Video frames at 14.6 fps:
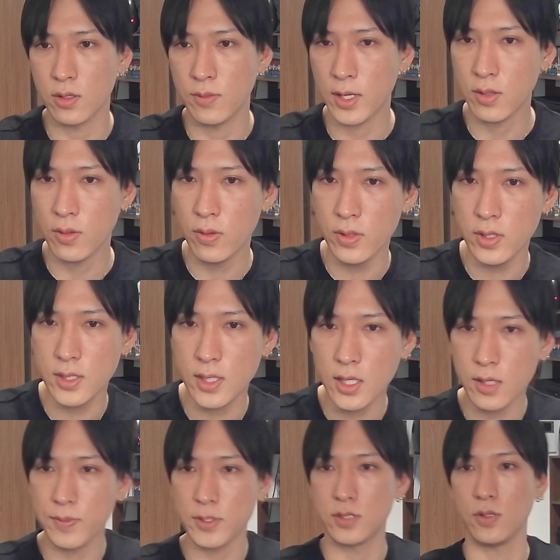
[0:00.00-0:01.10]
まあ、こういったね、やっ
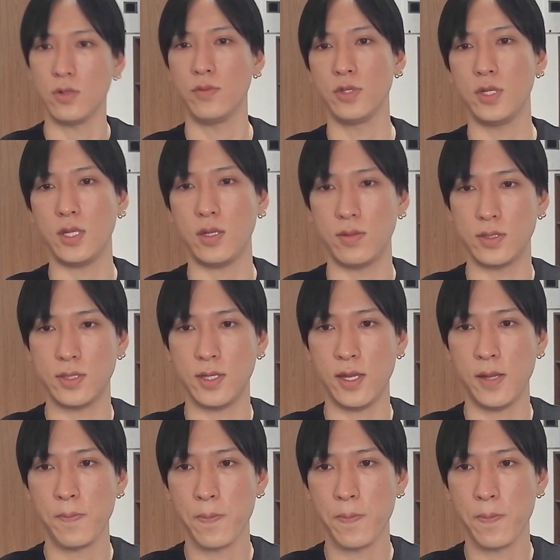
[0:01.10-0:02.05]
ぱ情報も出てるんですね。